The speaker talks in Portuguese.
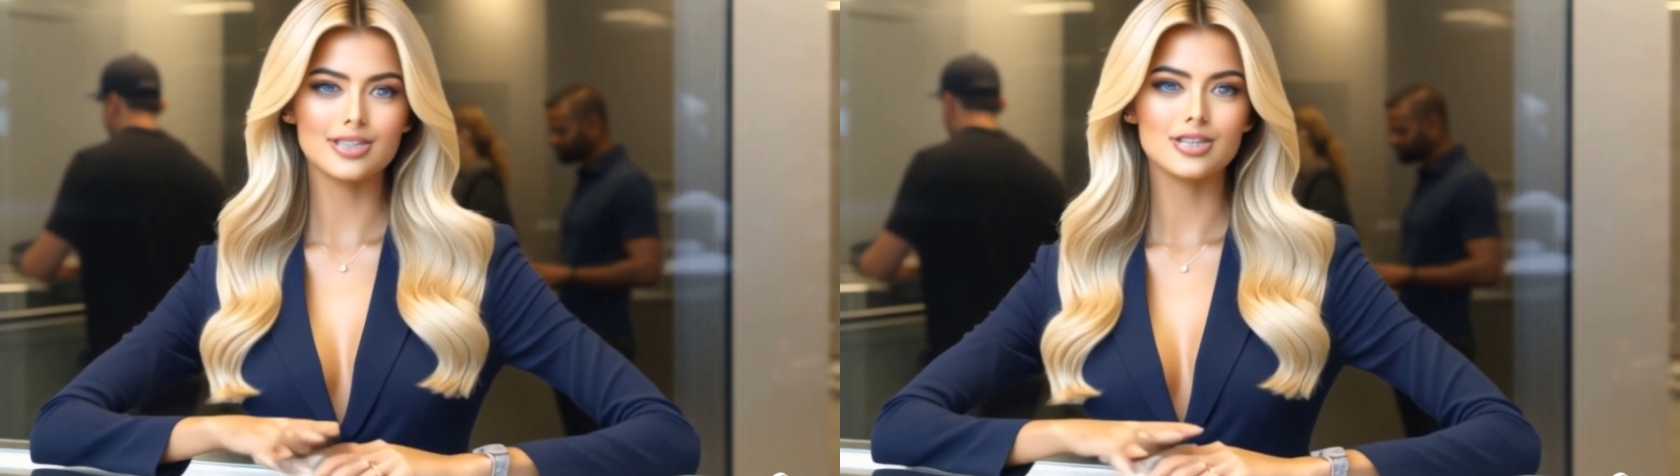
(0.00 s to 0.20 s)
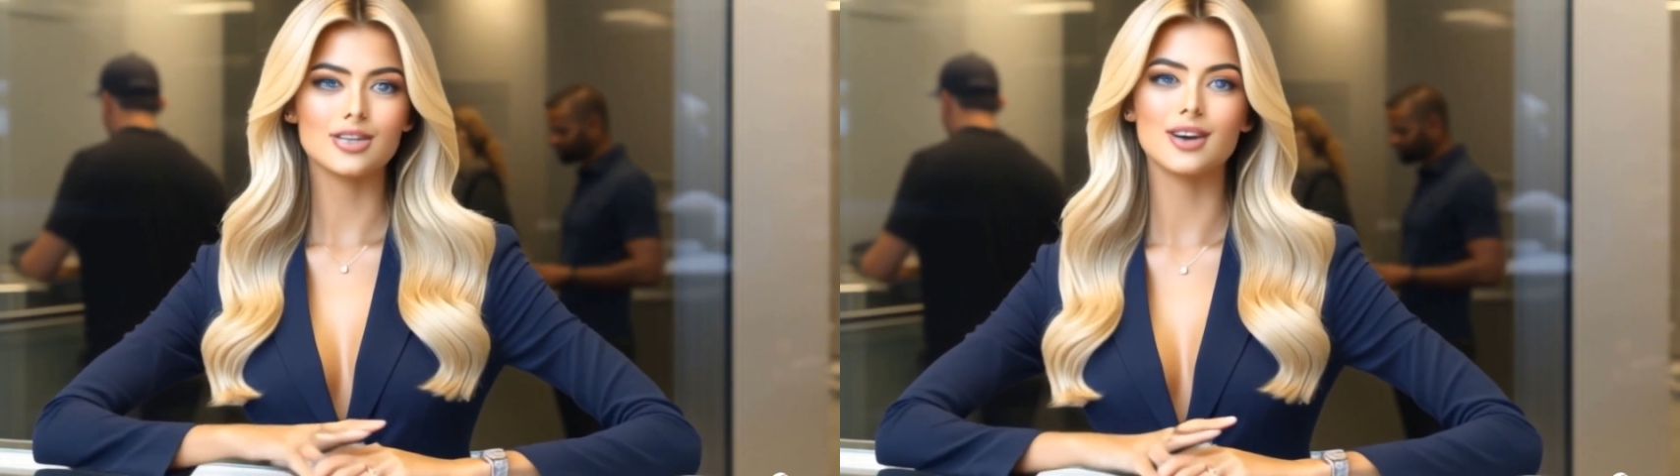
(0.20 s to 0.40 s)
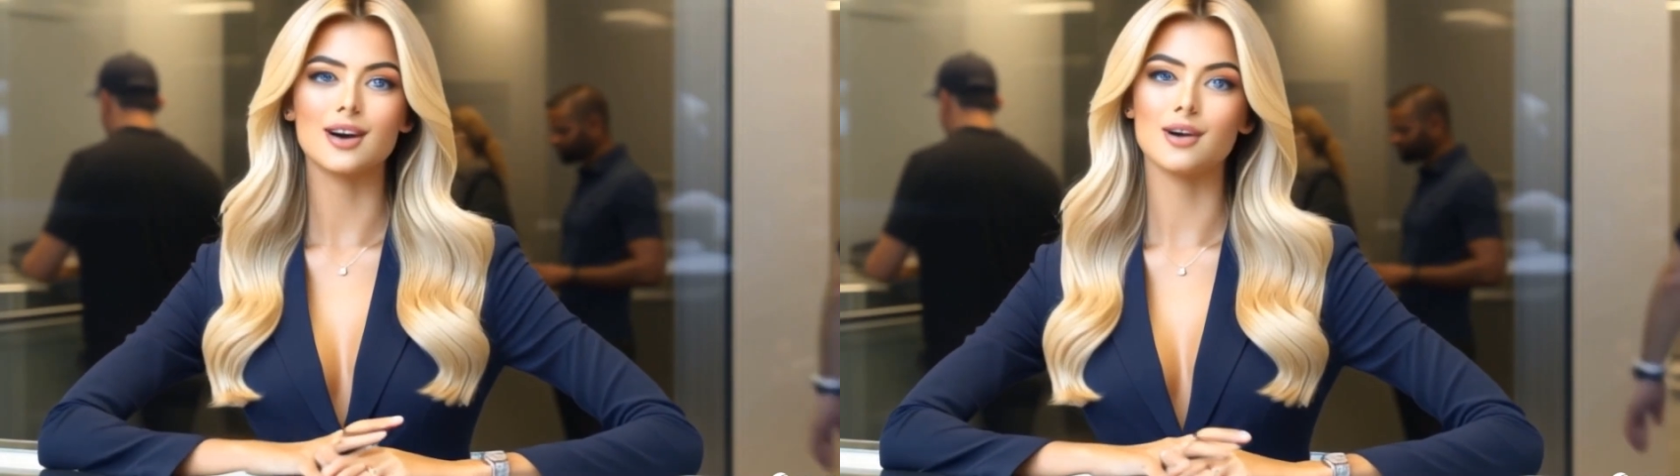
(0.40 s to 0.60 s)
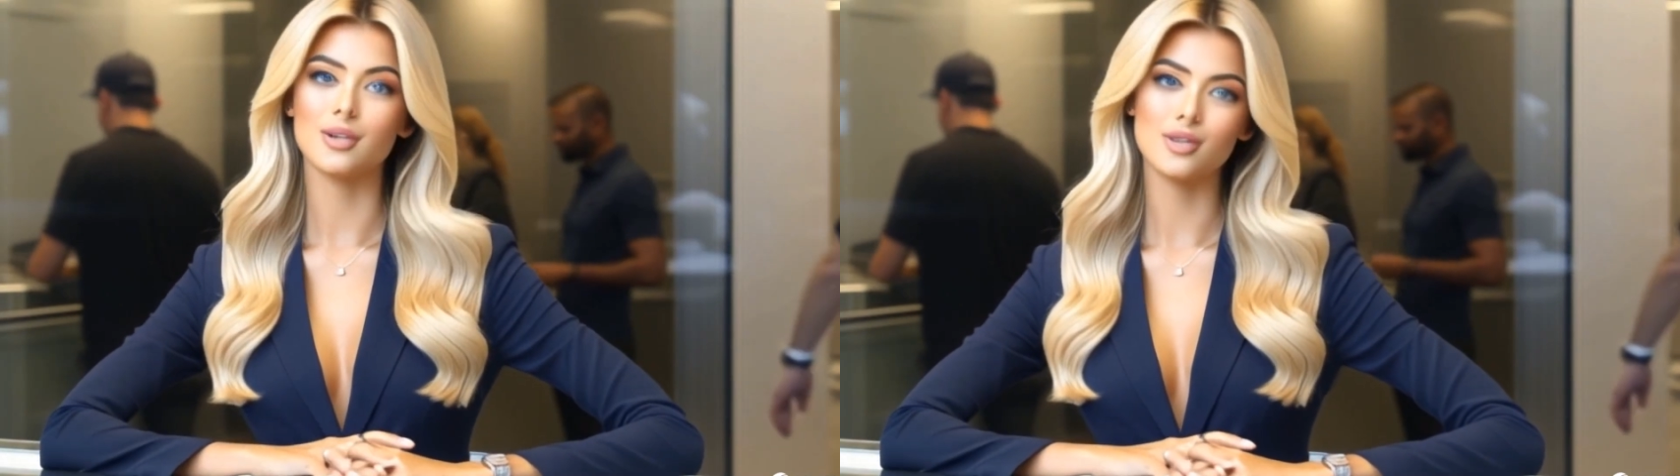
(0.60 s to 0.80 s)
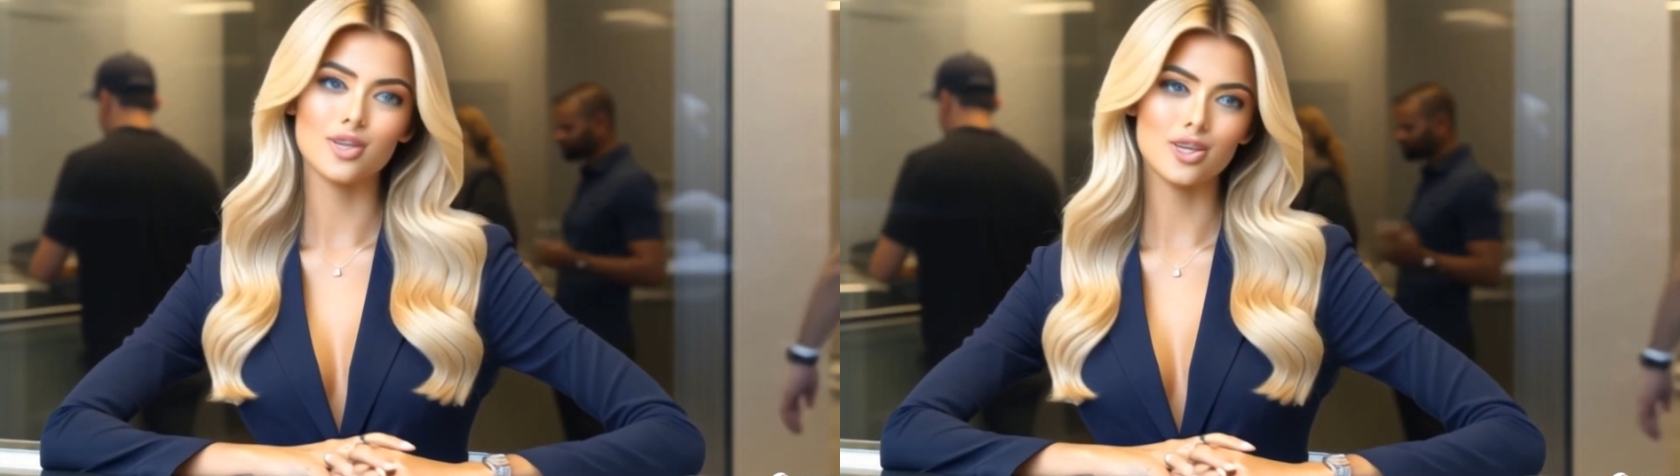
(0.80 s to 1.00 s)
mas também
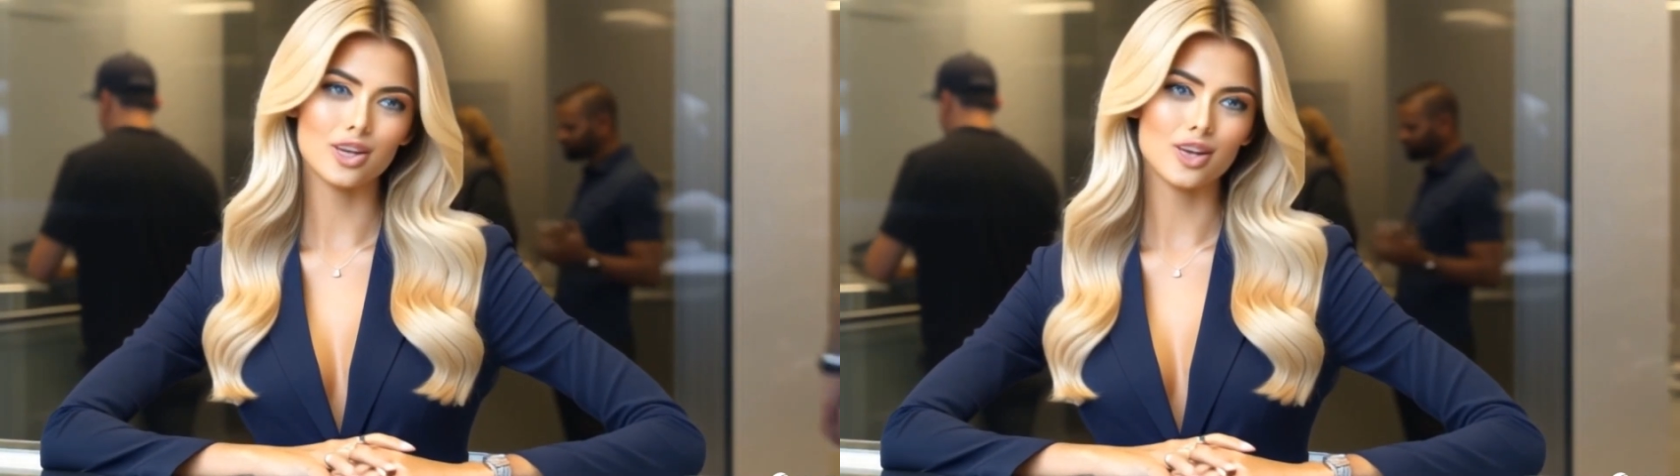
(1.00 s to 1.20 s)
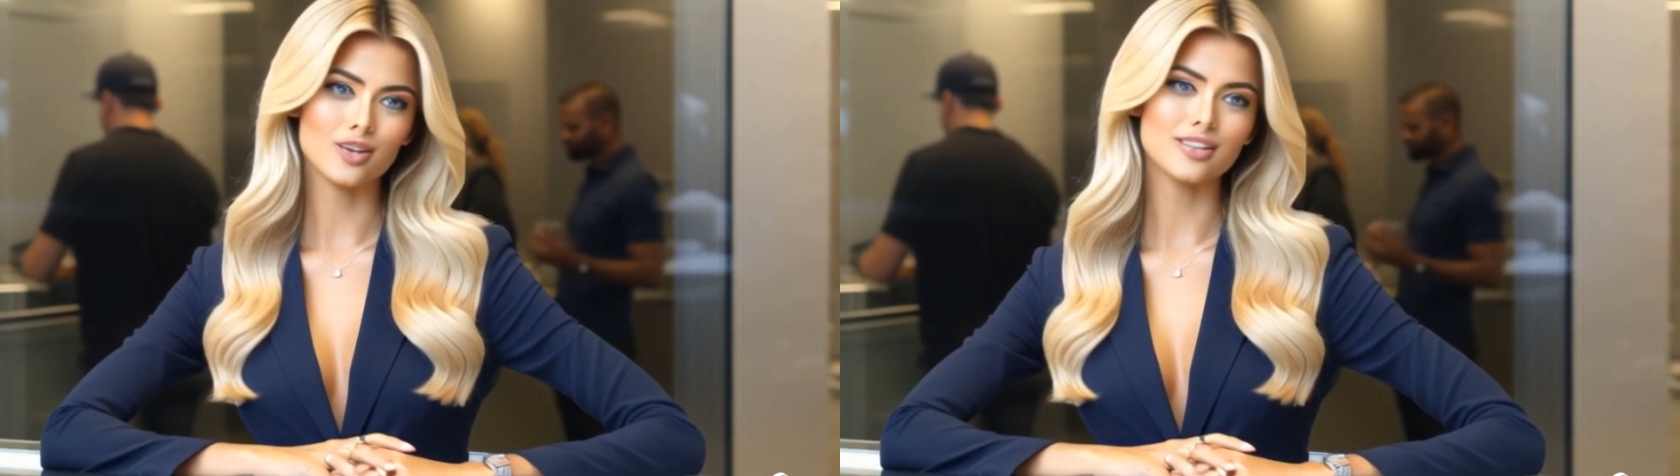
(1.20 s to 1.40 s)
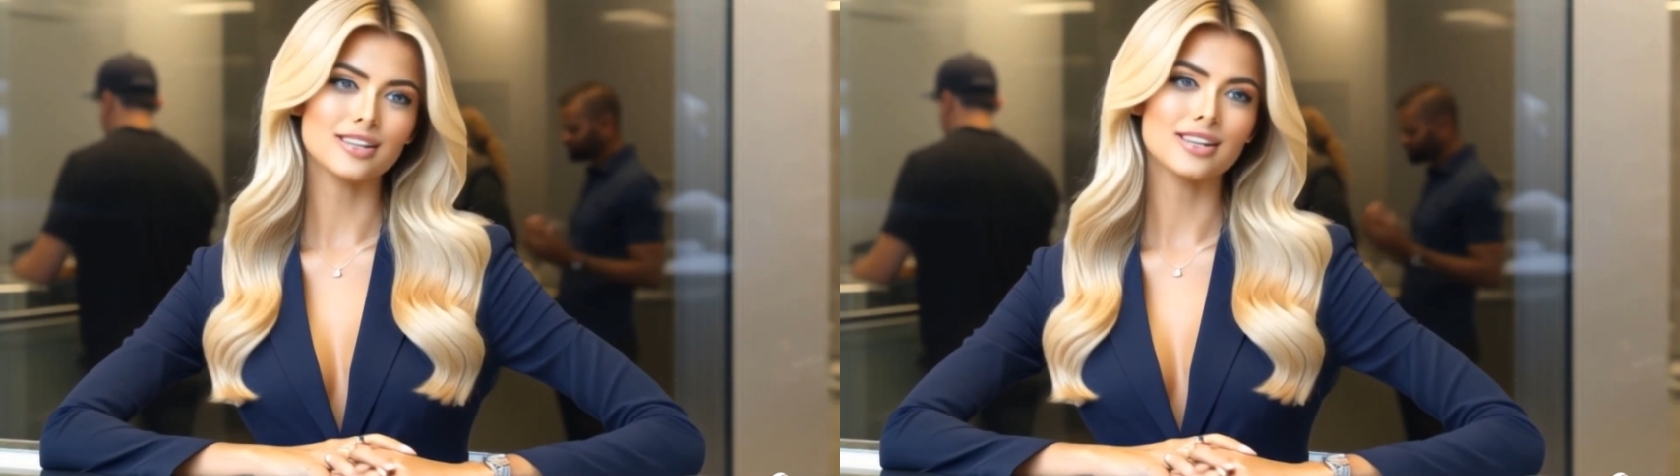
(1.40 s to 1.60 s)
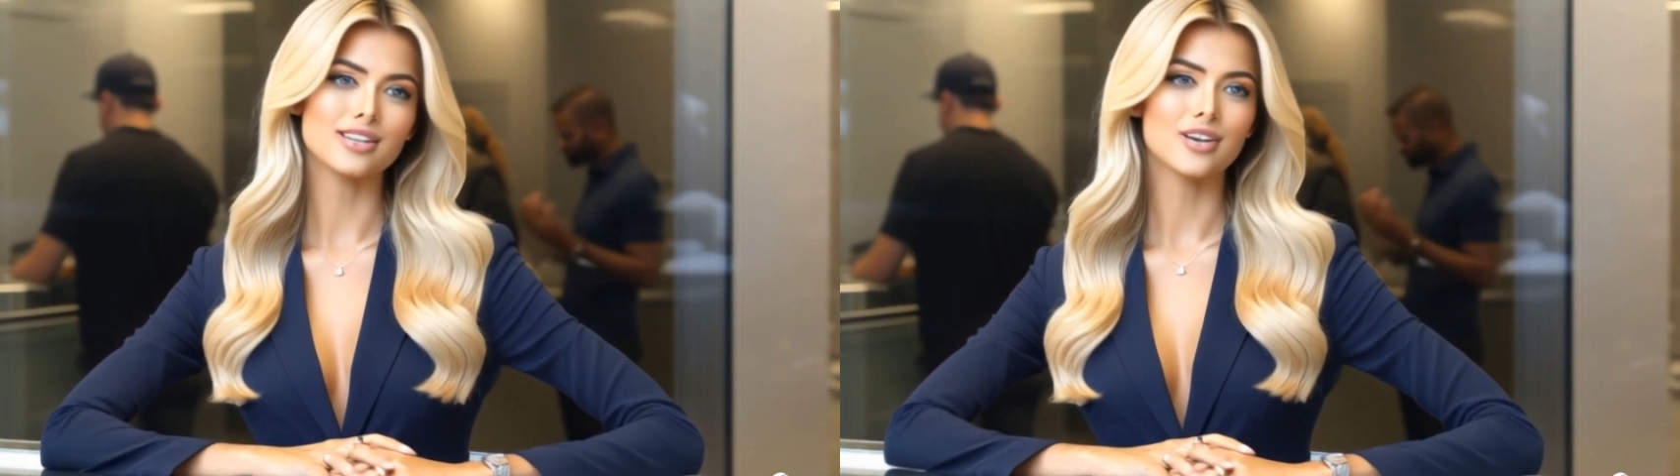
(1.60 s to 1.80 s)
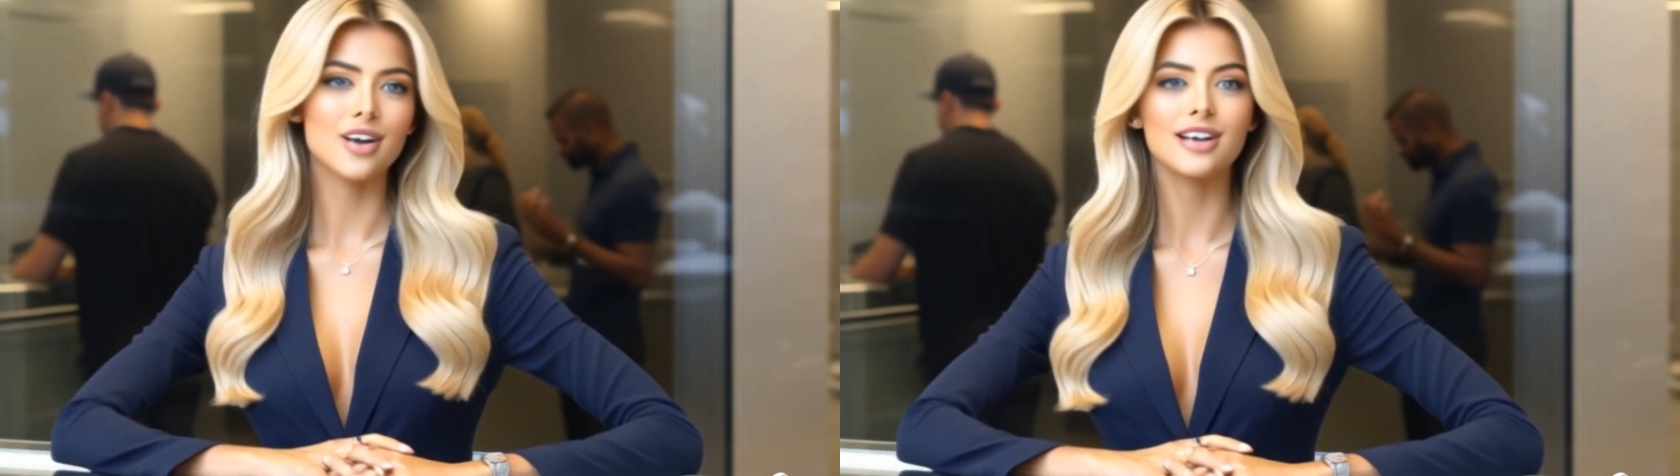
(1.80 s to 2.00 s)
mais determinada do que
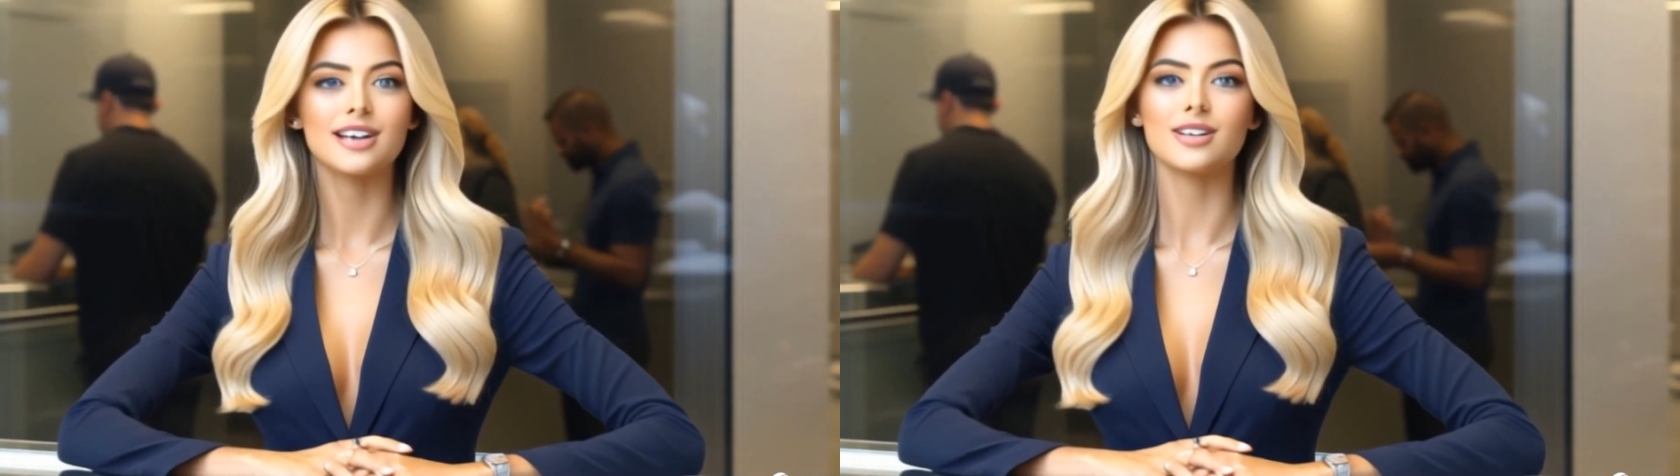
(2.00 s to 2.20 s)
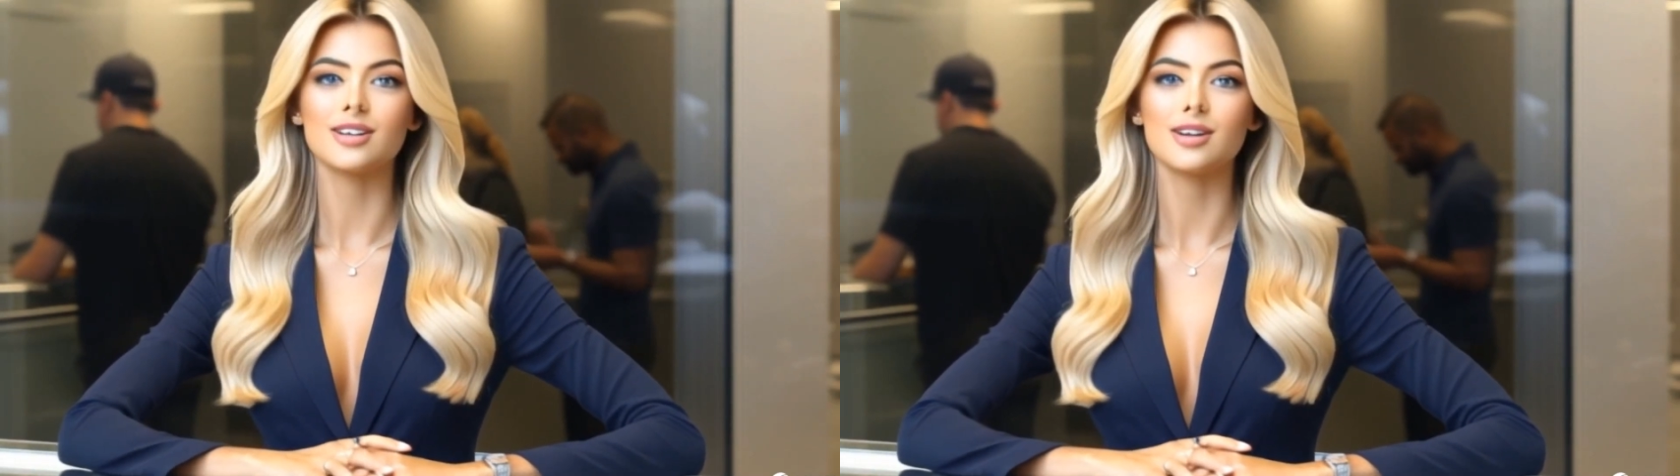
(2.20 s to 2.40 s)
nunca.